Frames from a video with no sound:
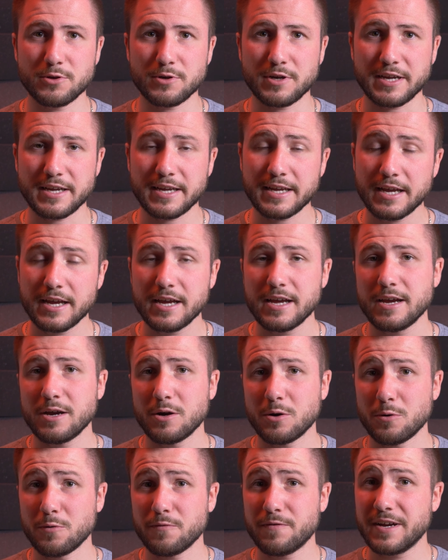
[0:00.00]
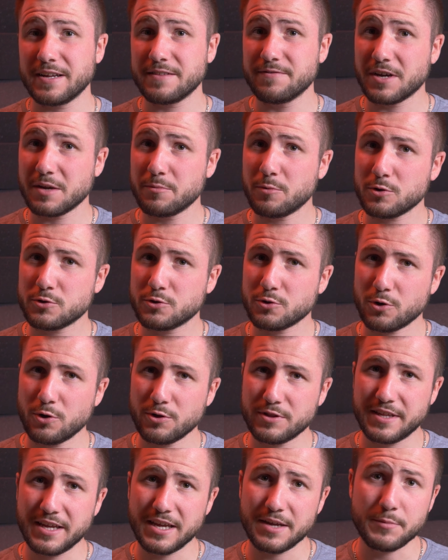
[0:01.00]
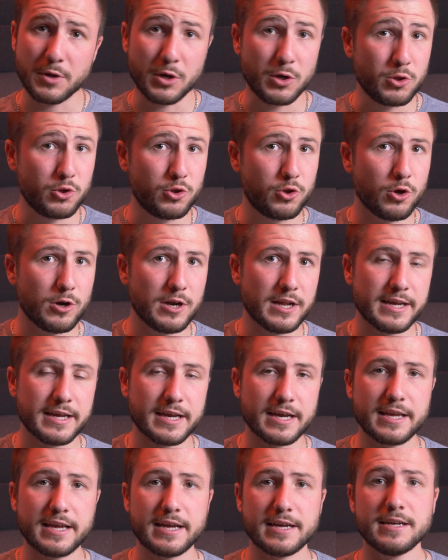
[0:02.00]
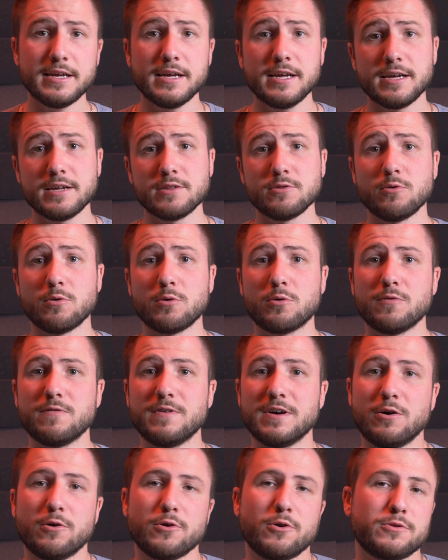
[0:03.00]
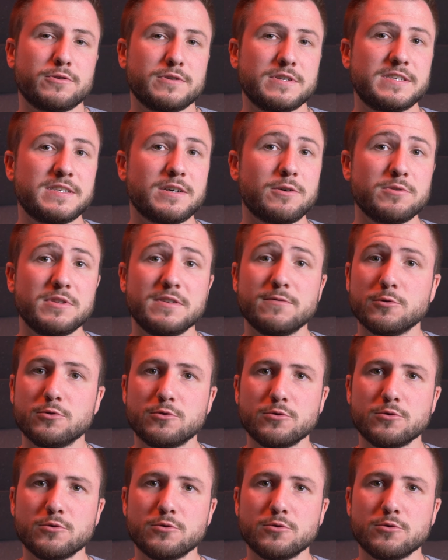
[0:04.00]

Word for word: degrés. On va être vraiment sur le thème de l'aérien, donc on va orienter ça au niveau